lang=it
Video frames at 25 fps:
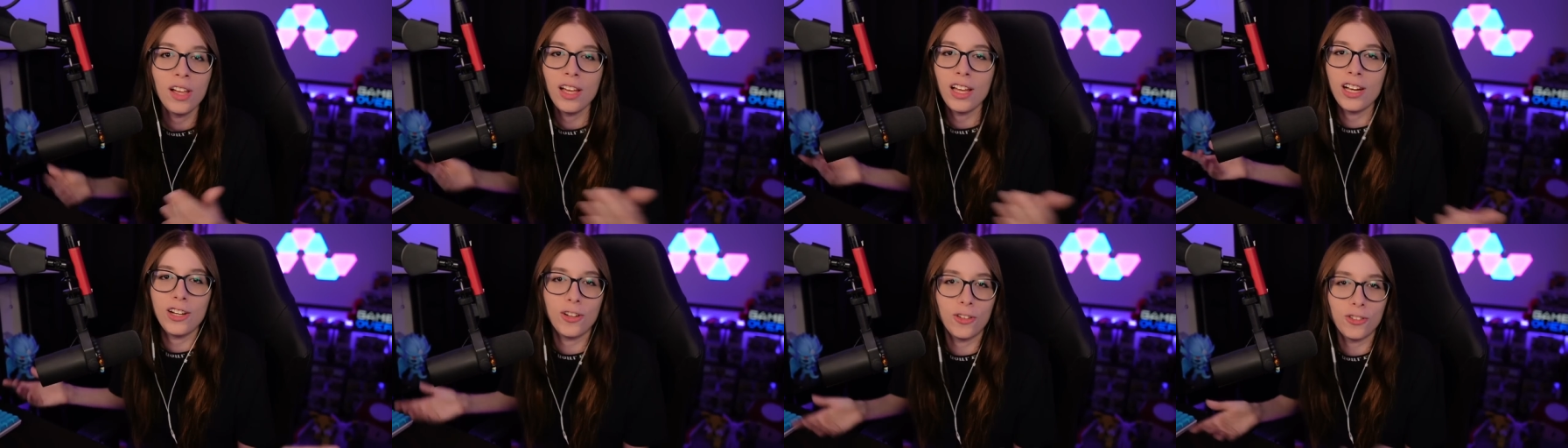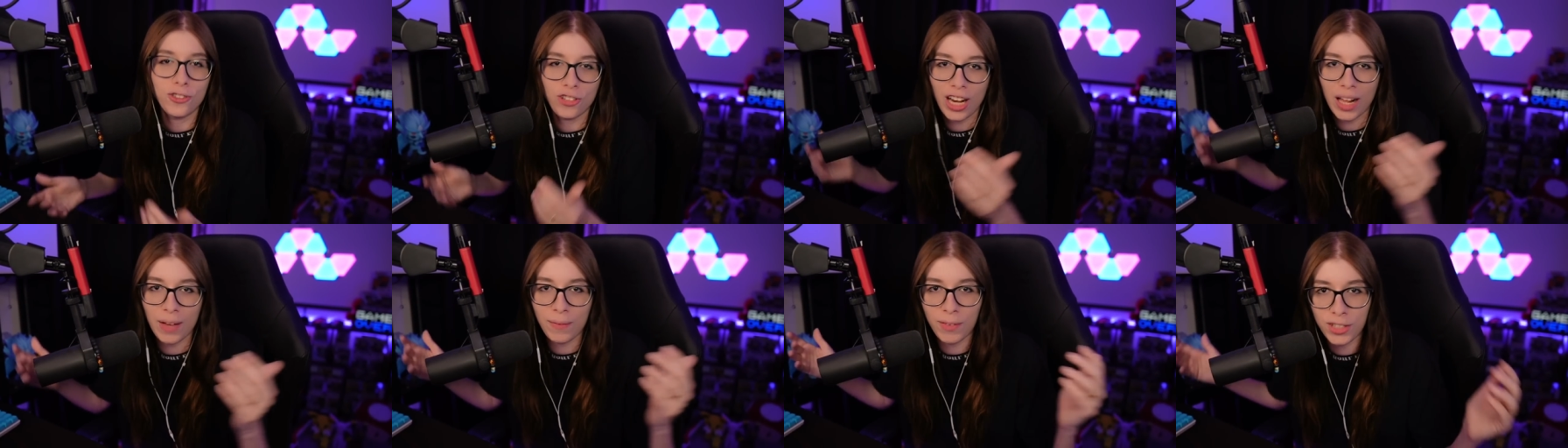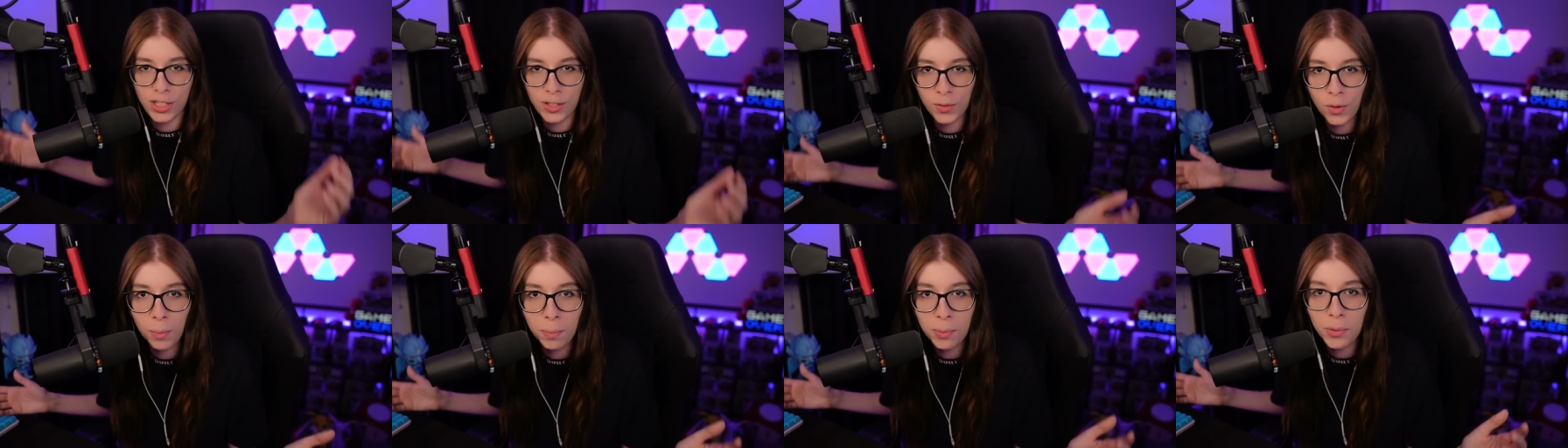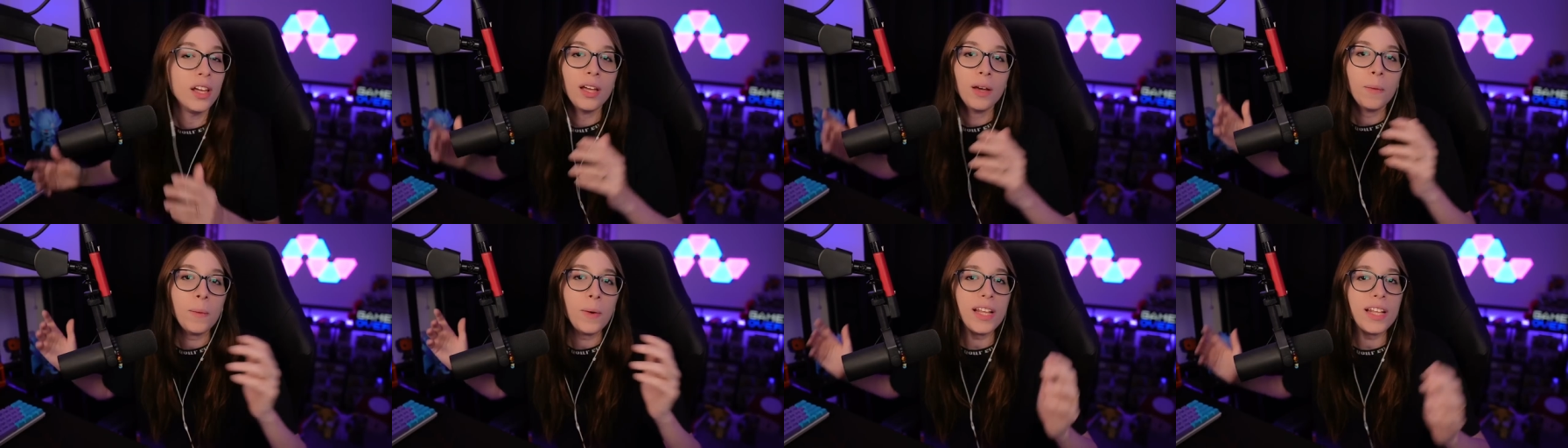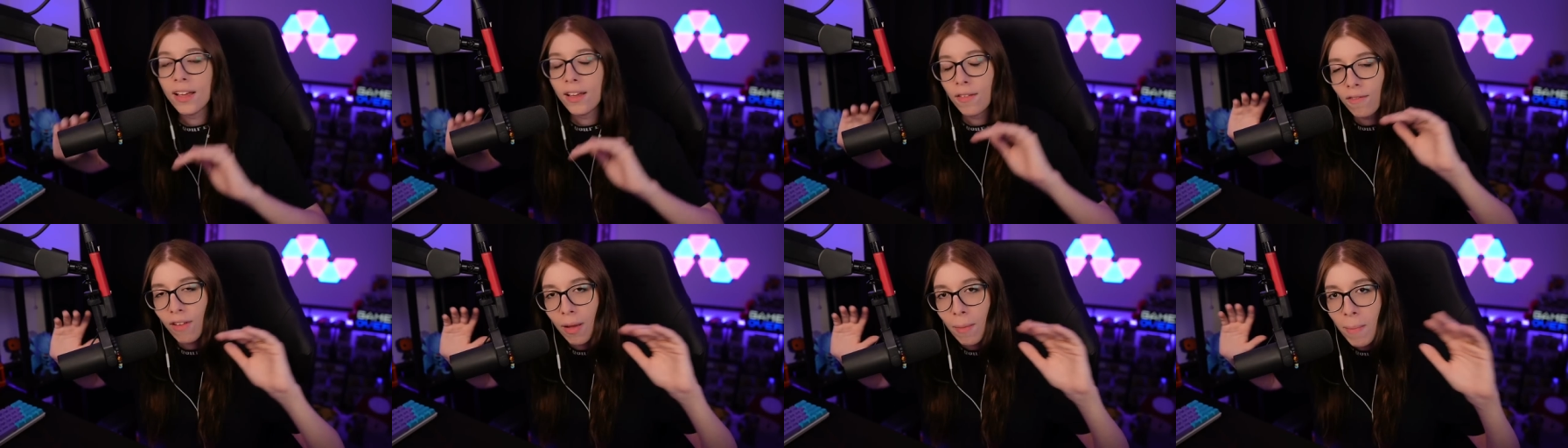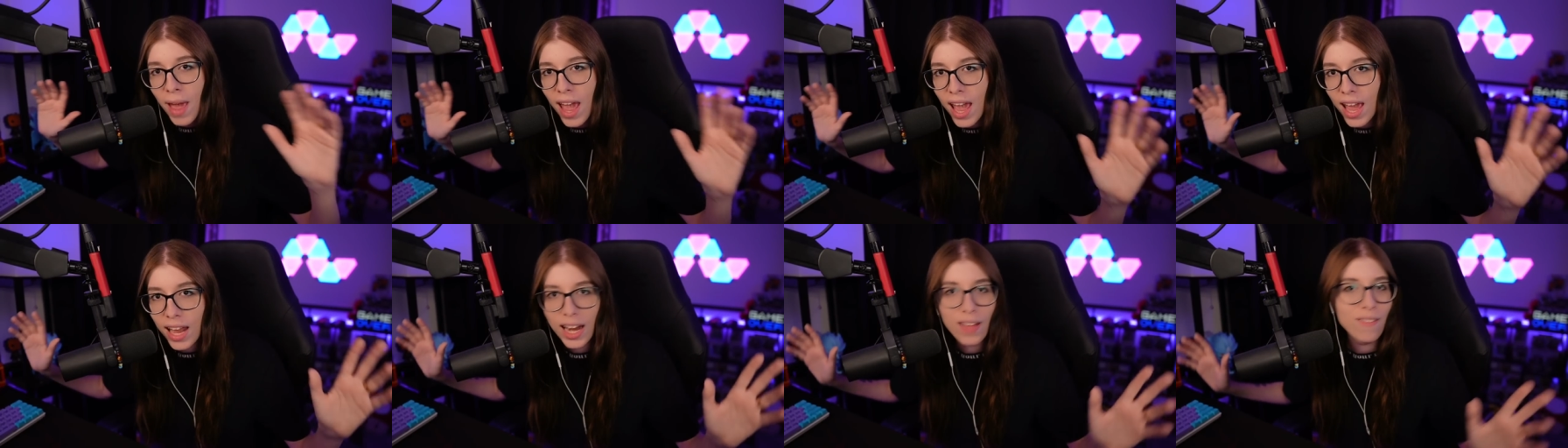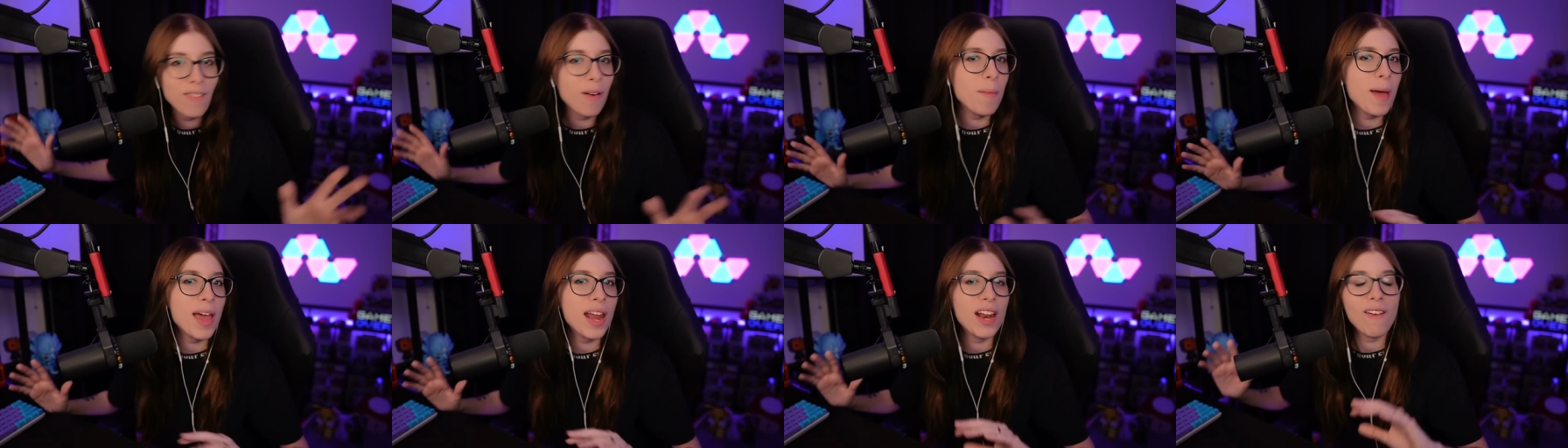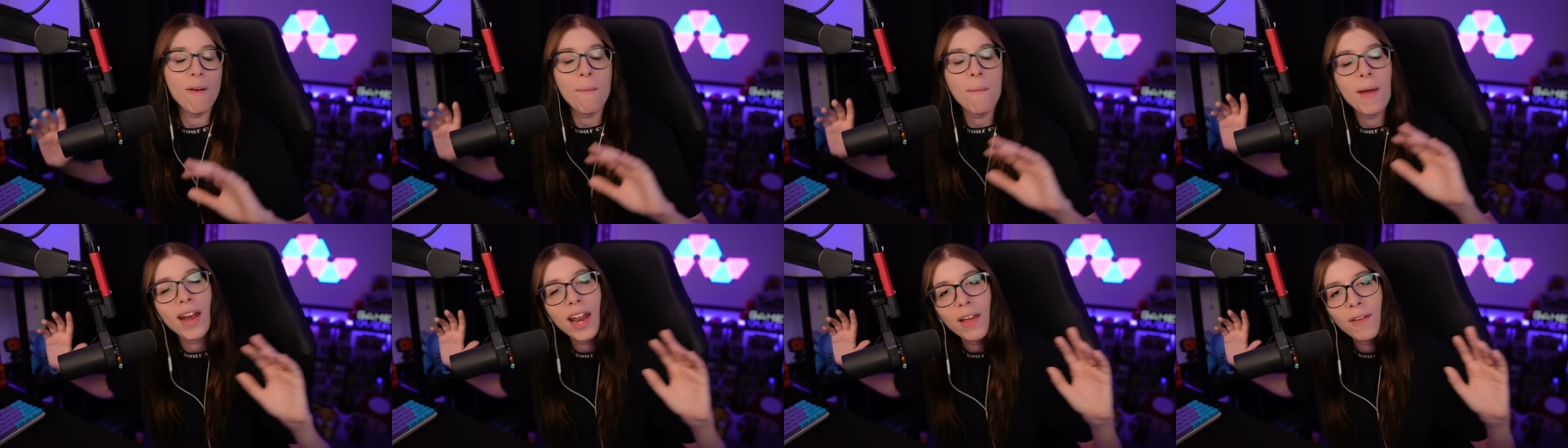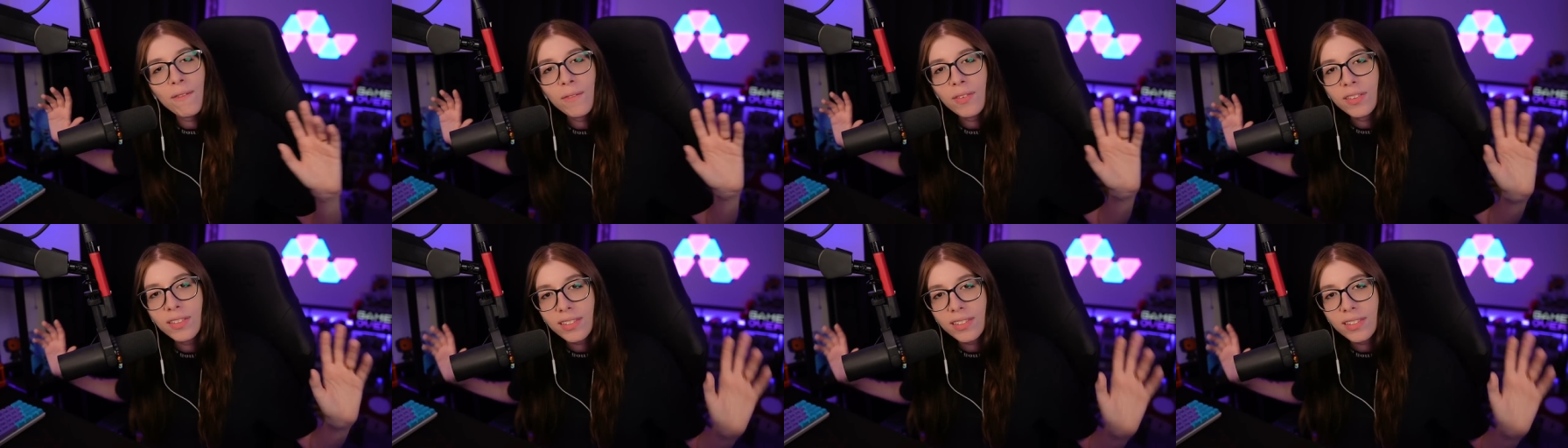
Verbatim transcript: non ce la facevo più. Quindi va bene bene, va bene, va bene.